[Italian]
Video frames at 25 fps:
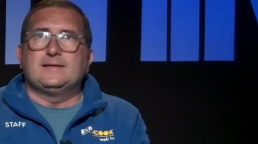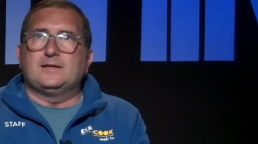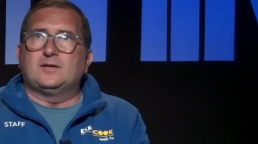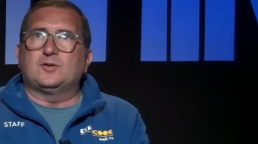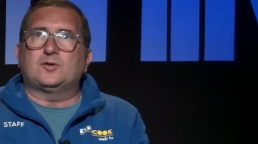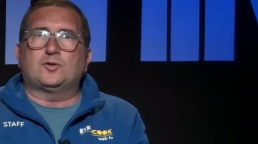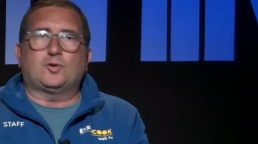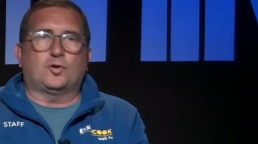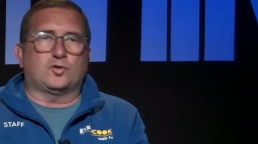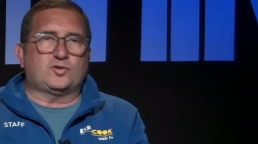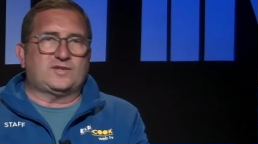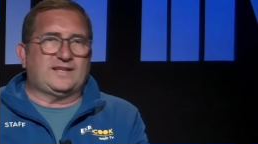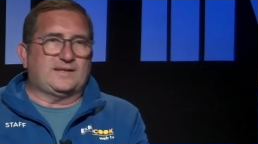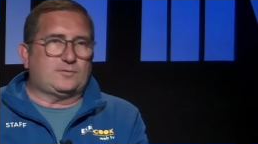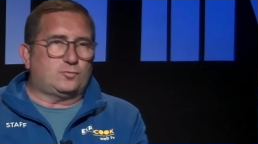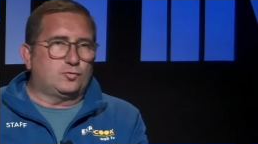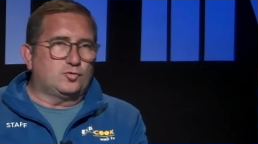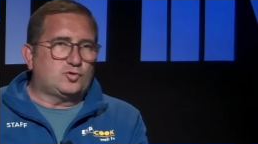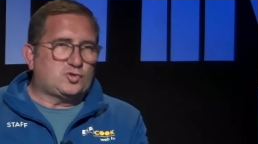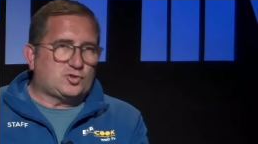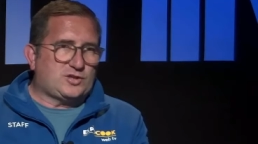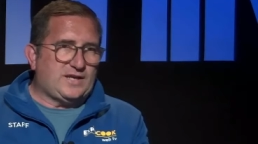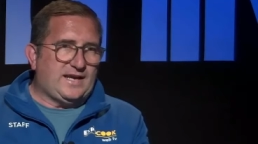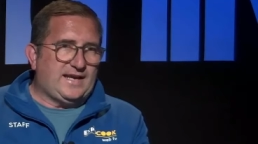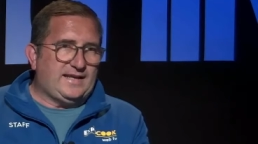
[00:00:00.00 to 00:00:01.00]
cosa
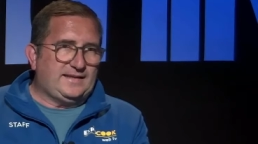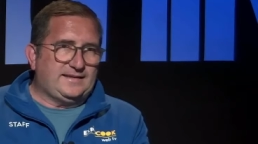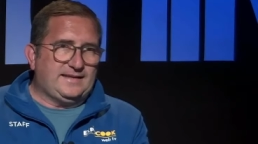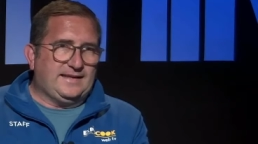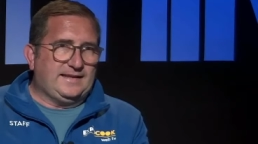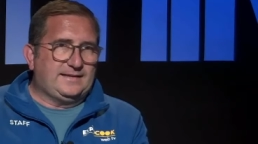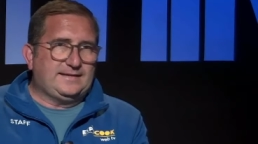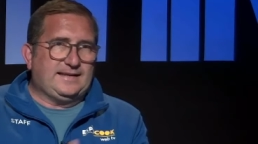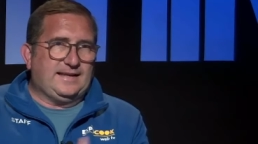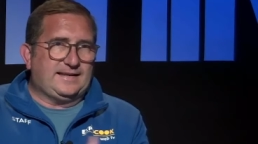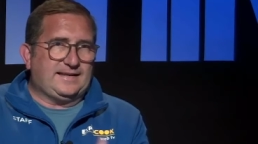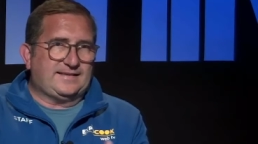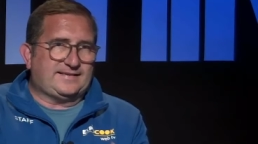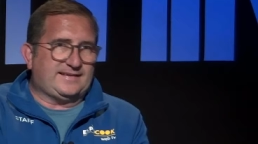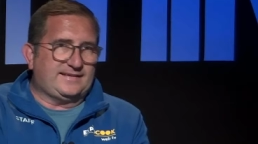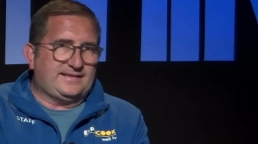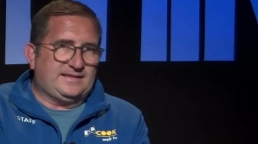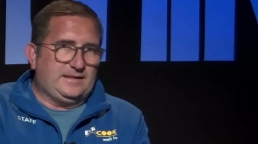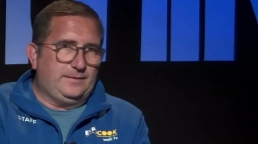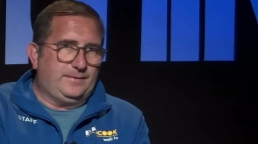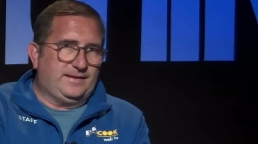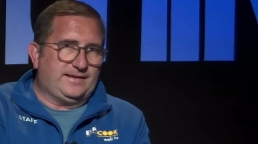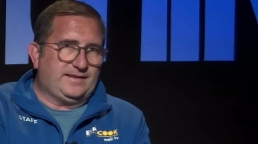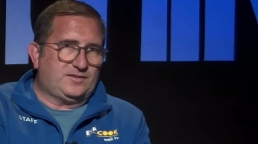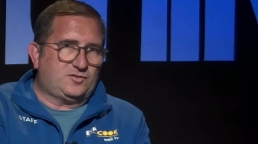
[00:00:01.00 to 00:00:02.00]
succede dalla
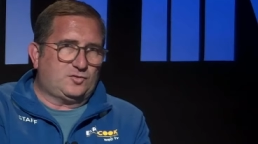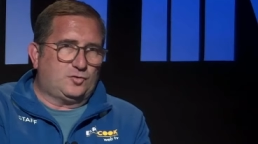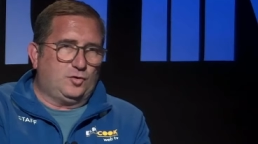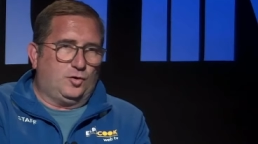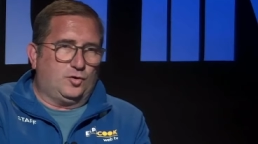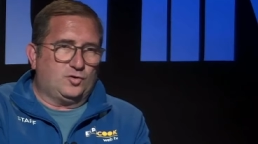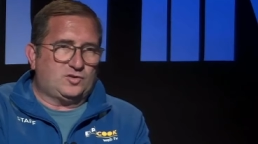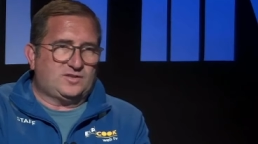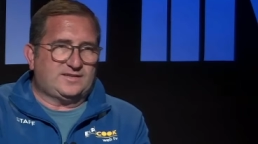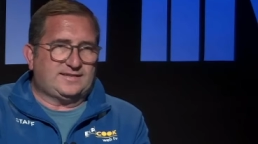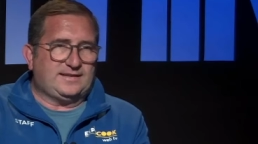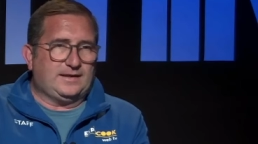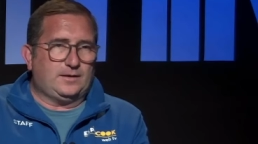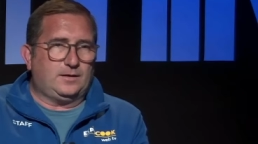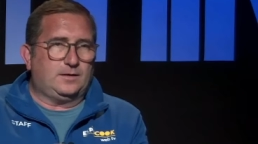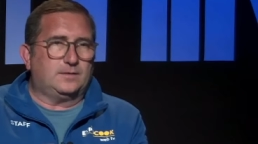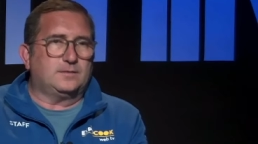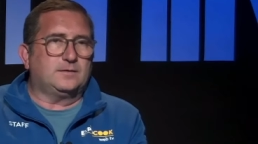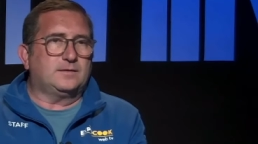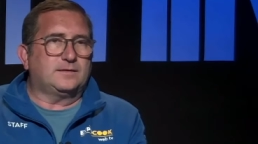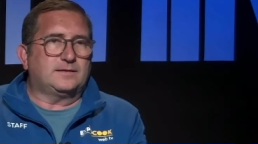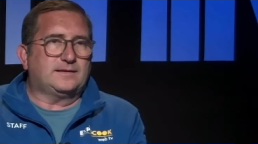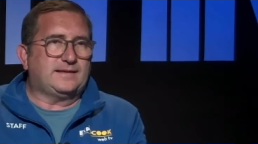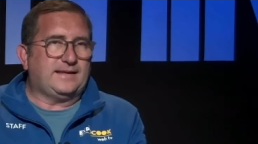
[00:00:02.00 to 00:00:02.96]
settimana scorsa,